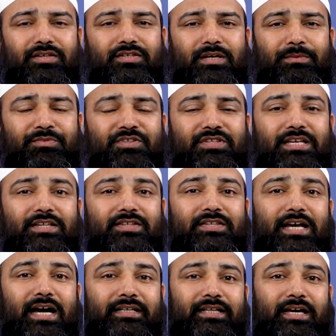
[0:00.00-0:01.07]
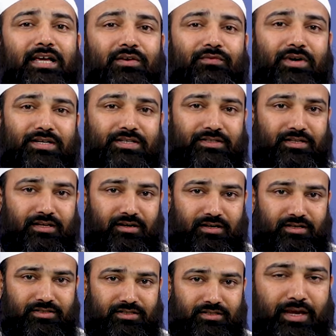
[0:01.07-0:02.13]
सबसे ज़्यादा हिफाजत
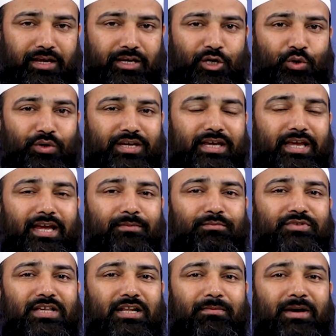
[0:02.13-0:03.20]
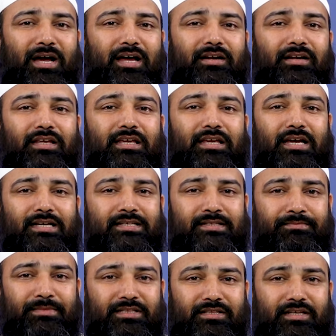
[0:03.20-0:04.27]
करना चाहिए क्योंकि एक मुसलमान की
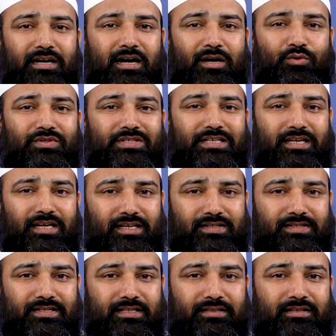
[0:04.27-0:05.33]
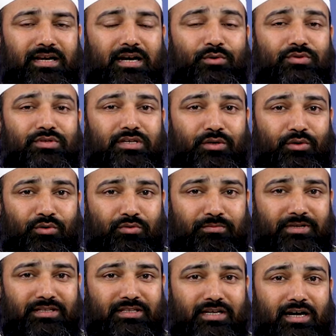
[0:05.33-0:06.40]
अजमत का उसकी इज्जत का उसकी
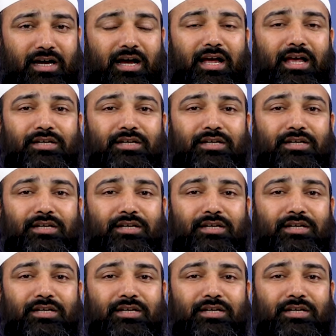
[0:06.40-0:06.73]
हरमत का